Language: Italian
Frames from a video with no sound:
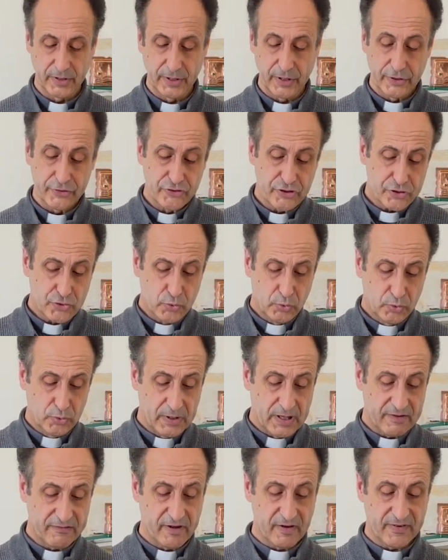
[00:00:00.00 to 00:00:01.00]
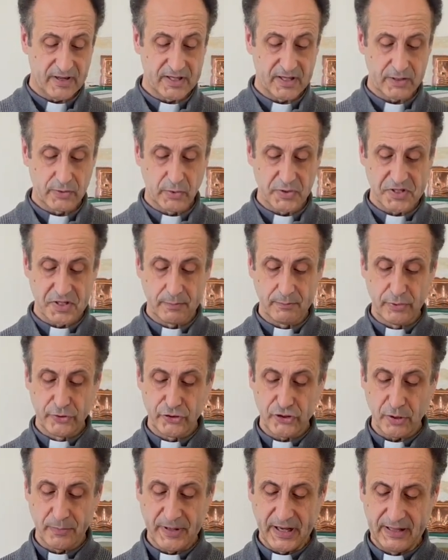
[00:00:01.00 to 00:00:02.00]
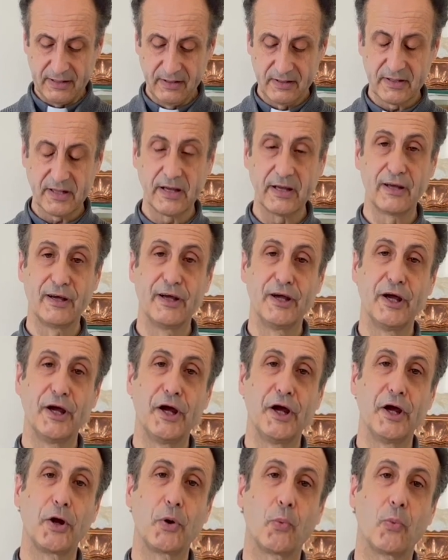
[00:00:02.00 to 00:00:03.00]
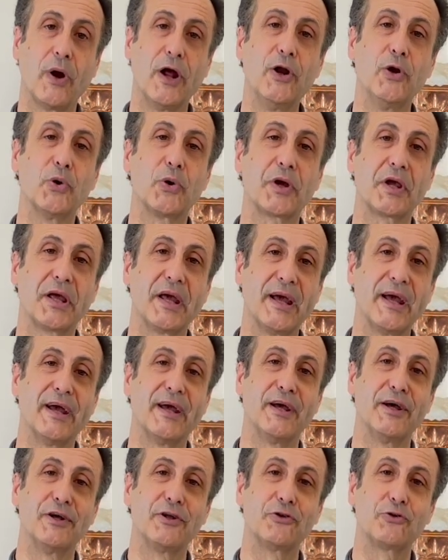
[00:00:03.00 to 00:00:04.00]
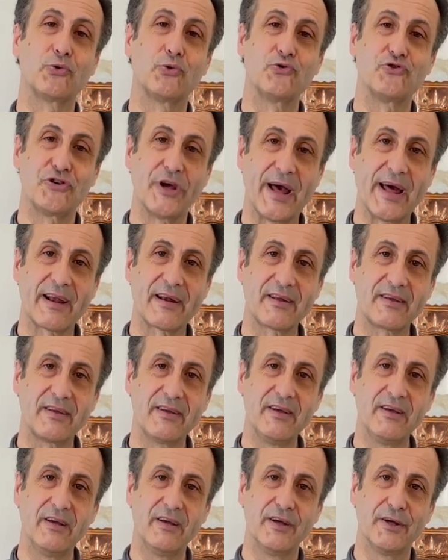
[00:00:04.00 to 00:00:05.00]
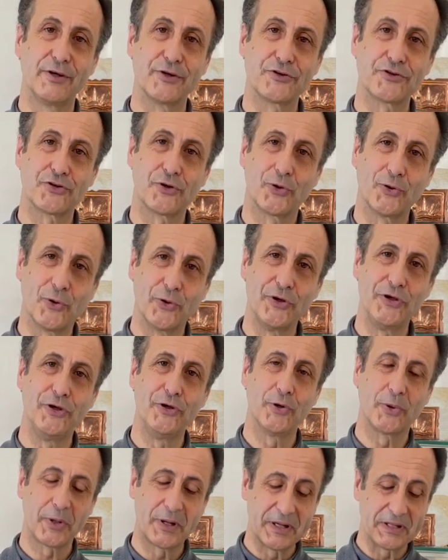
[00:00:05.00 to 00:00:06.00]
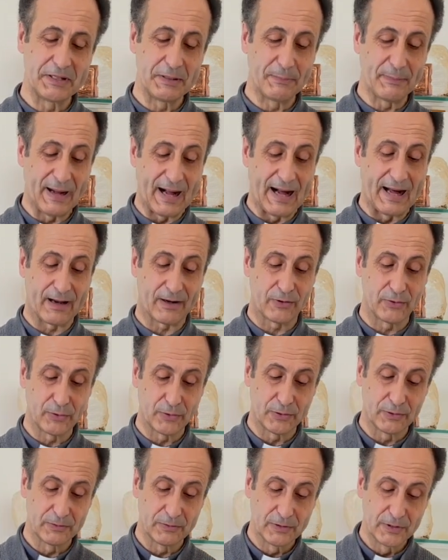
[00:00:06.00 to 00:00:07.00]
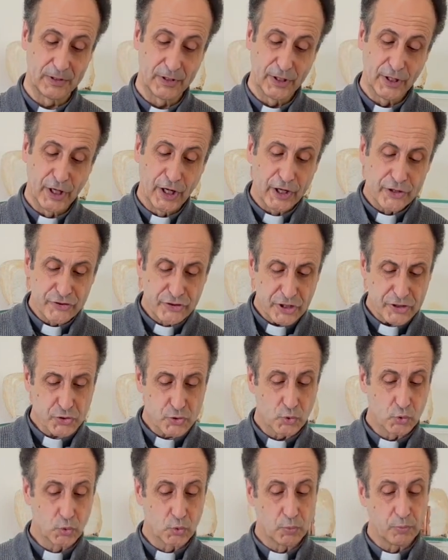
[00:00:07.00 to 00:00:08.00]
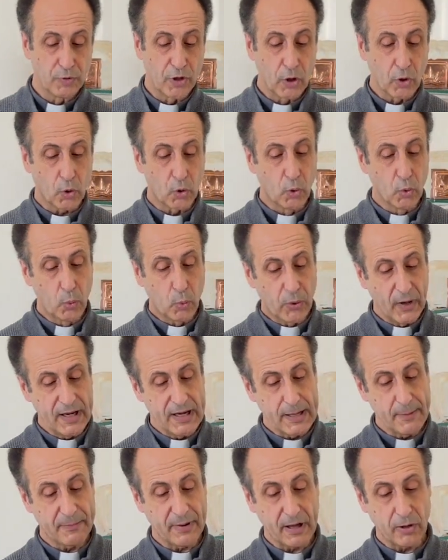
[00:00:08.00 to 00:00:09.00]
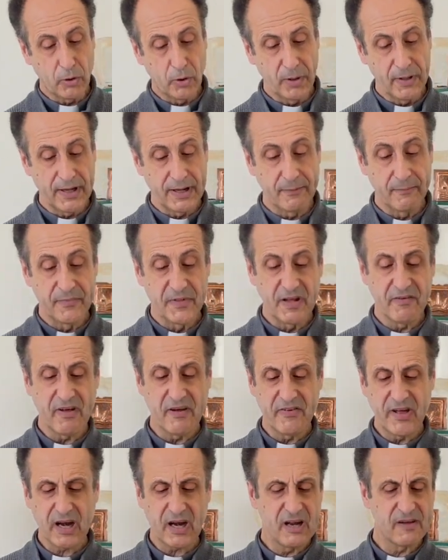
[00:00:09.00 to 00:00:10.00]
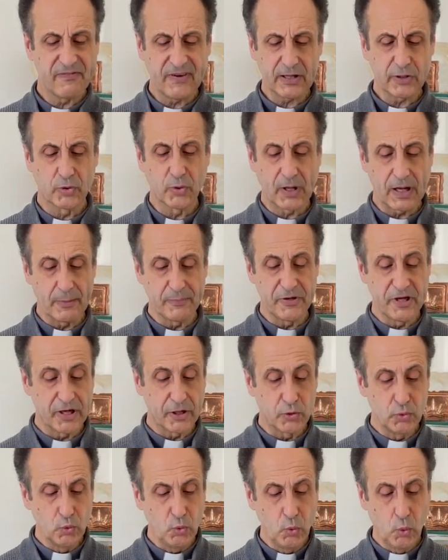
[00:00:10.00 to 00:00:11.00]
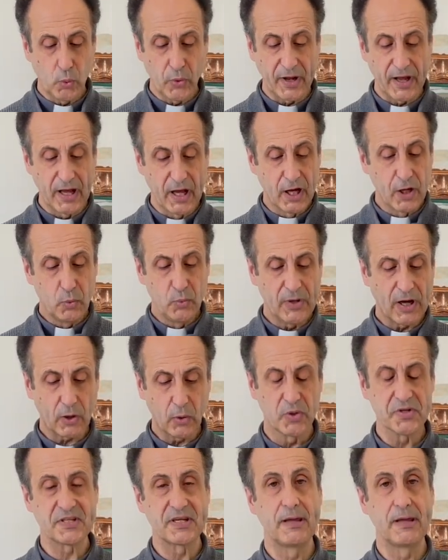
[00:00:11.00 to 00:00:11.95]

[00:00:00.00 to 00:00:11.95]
Gesù le aveva detto semplicemente, quello che tu cerchi sono io che ti parlo. Gesù con quelle parole deve averle fatto capire dunque una cosa